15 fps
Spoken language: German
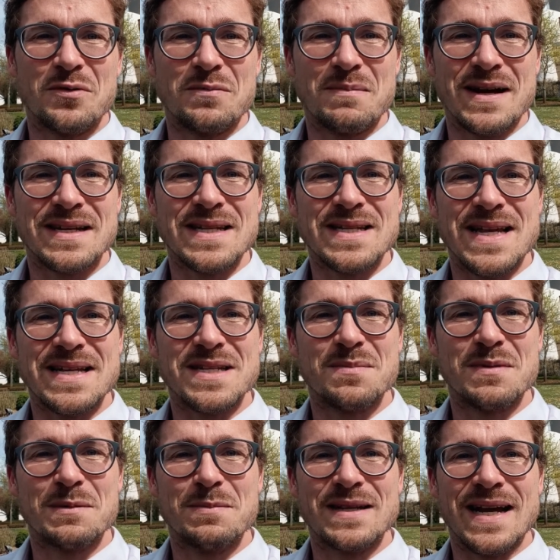und macht das
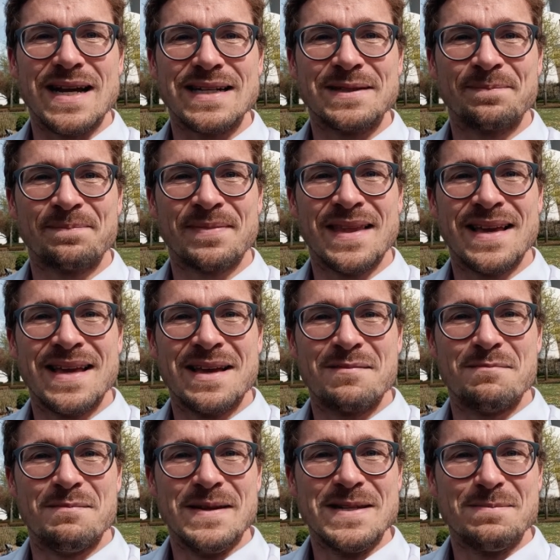Ganze mit Bedacht.
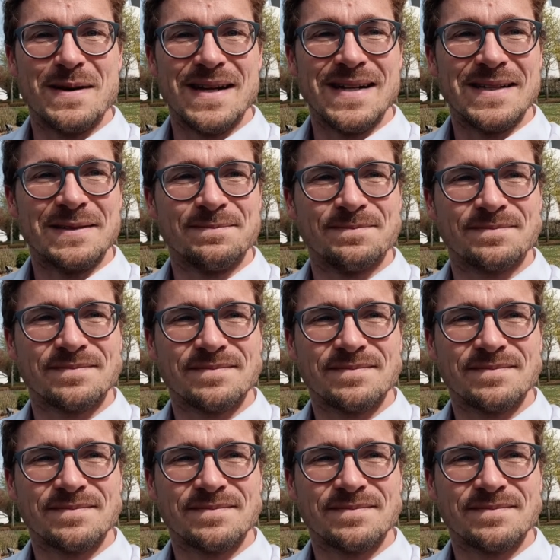Bis bald.